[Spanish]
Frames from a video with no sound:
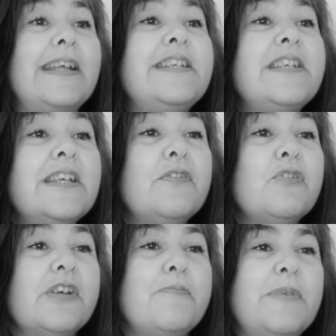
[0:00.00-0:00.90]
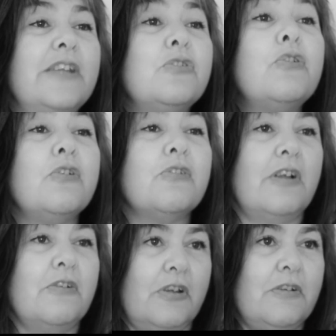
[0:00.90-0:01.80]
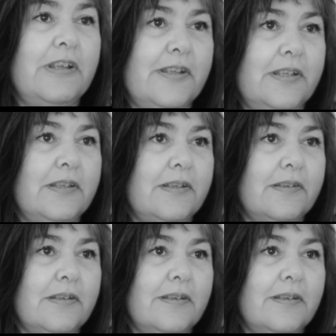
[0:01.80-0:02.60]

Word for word: en chivos expiatorios a los adolescentes